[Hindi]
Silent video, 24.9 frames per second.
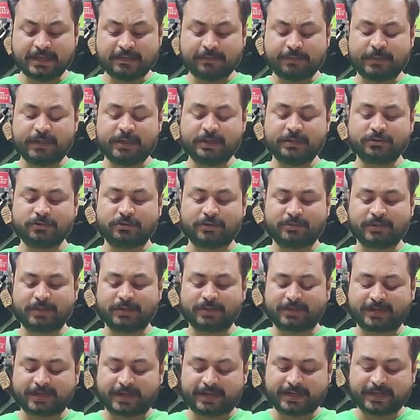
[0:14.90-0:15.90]
ये बिल्ड जो
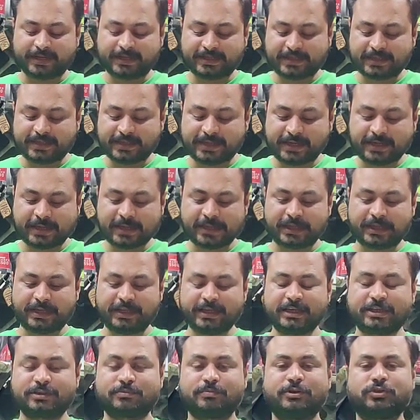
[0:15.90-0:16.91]
हमने रेडी की है इनके
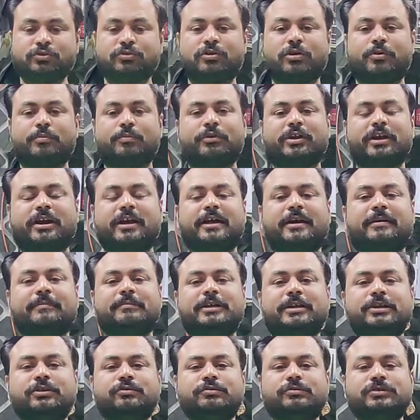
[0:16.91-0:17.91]
लिए इसमें जो कंपोनेंट
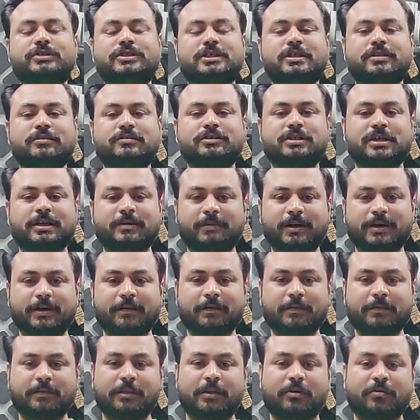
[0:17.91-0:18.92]
हमने यूज़ किए उसके बारे
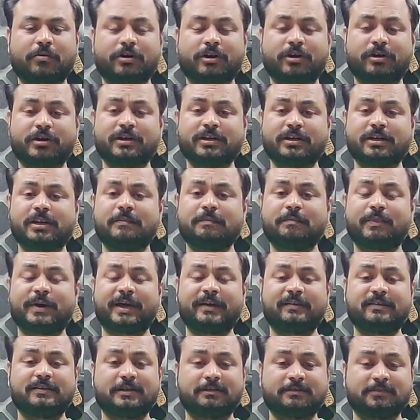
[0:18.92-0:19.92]
में बताऊँगा और इनकी
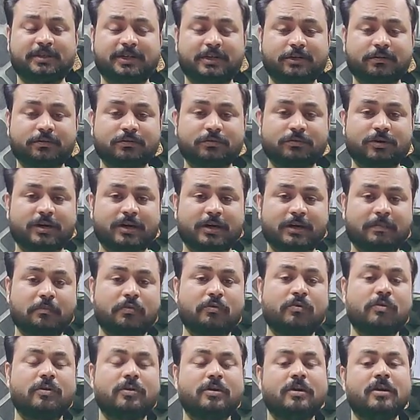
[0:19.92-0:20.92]
प्राइस अपडेट दूंगा
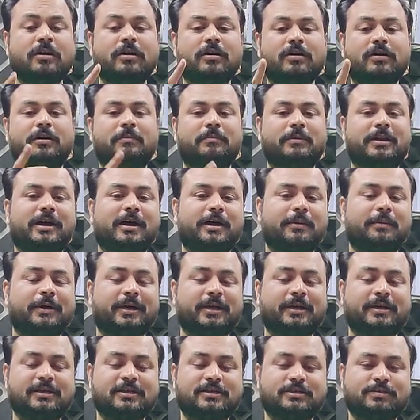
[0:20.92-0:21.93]
आपको और इमरान
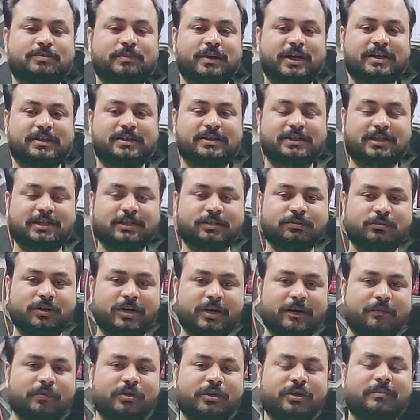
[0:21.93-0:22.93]
भाई की स्पेशल जो
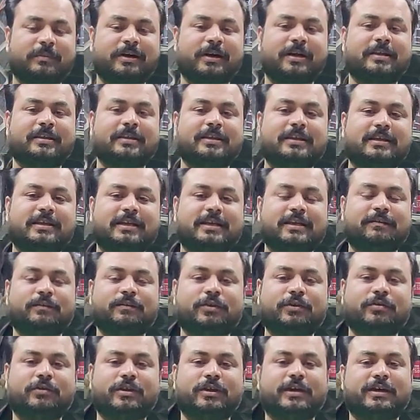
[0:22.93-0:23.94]
है वो डिमांड थी कि ये
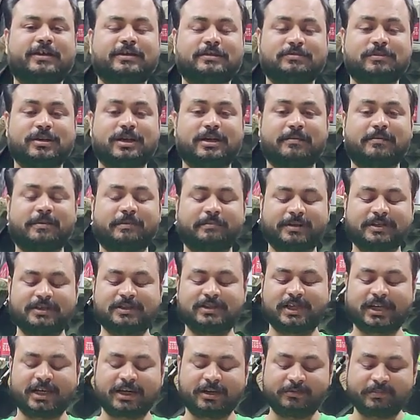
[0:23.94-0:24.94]
वीडियो लाजमी आप अपने
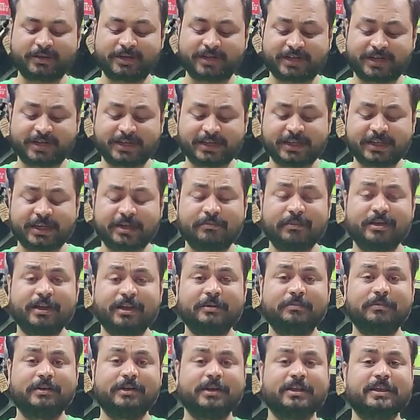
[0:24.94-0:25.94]
चैनल पर लगाइएगा
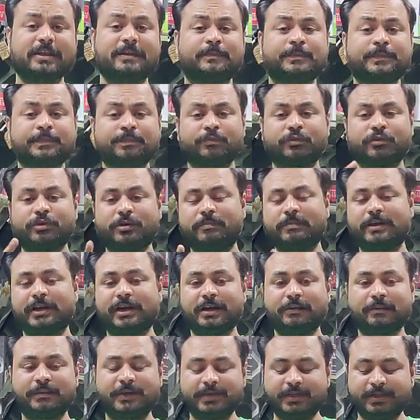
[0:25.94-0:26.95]
मेरी बिल्ड की
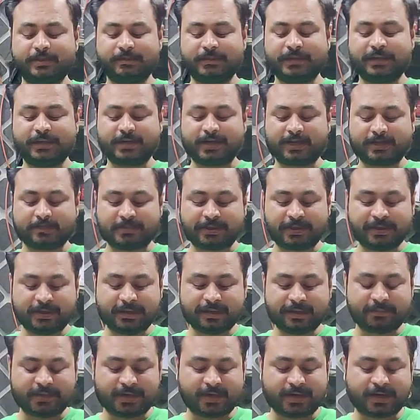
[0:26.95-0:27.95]
इमरान भाई ये बिल्ड आपके
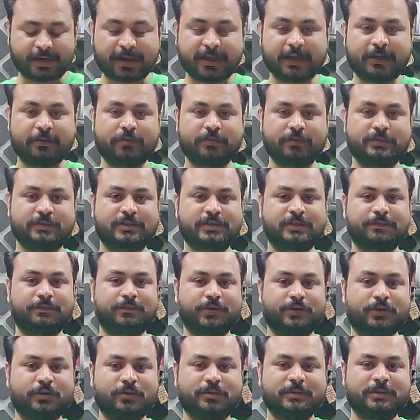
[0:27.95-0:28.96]
लिए बना रहे हैं और इसकी
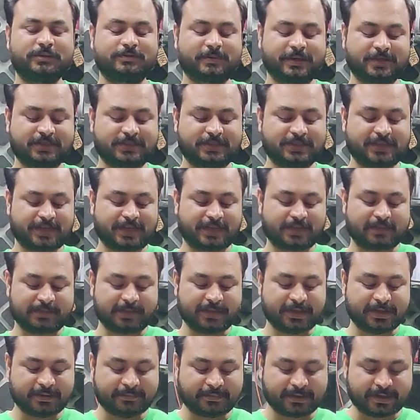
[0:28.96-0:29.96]
वीडियो भी स्पेशली
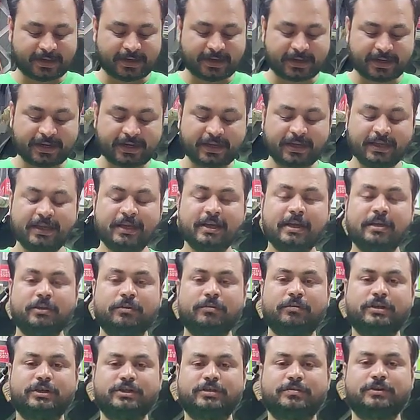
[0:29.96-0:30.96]
आपके लिए बना रहे हैं
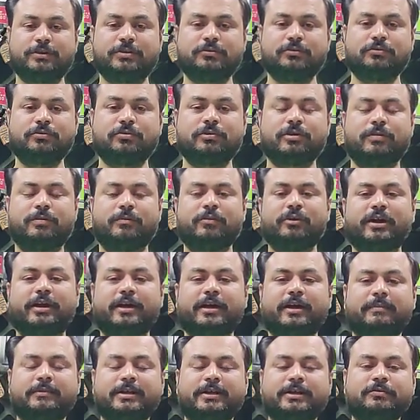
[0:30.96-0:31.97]
तो इसमें जो जो कंपोनेंट
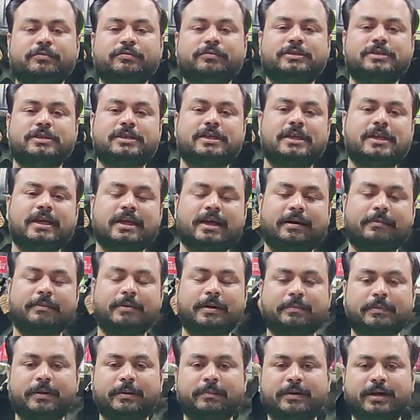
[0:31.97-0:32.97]
हमने यूज़ किए हैं हम
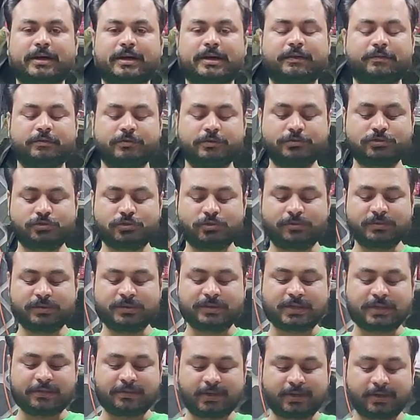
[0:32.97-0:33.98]
अपने बाकी व्यूज़ को भी
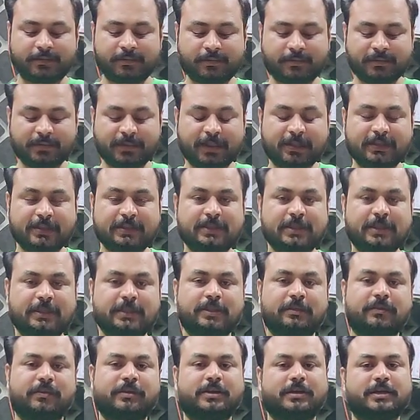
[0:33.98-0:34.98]
इसके बारे में बताते
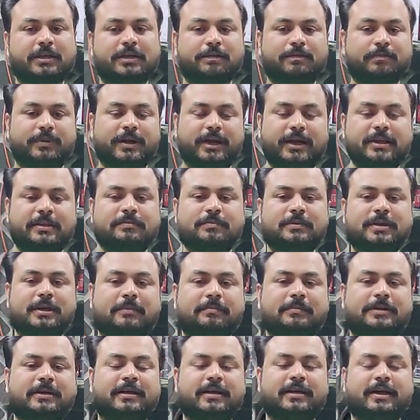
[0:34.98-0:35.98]
चलते हैं और इनकी प्राइस भी
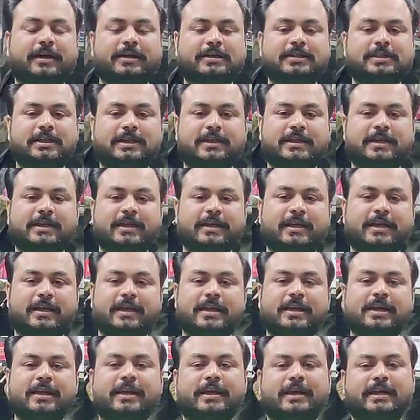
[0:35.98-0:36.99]
अपडेट आगे चल के
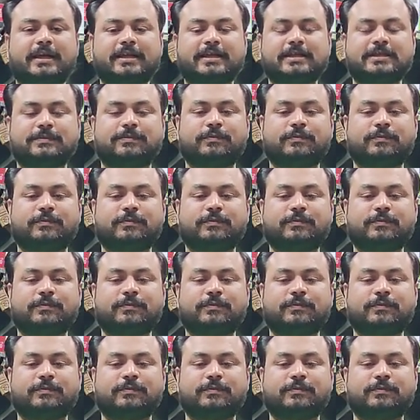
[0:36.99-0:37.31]
करेंगे लेकिन